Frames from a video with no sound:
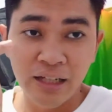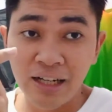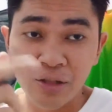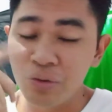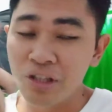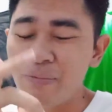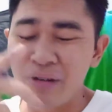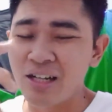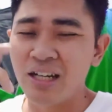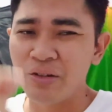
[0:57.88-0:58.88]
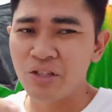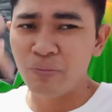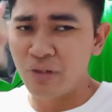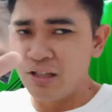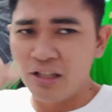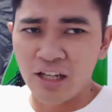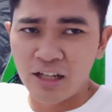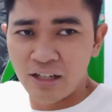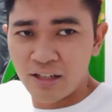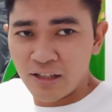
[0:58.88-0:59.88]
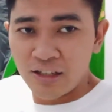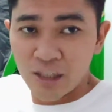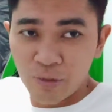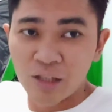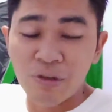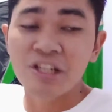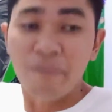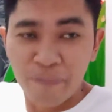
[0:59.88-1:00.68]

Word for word: dan langsung kita berangkat besok ya tiba-tiba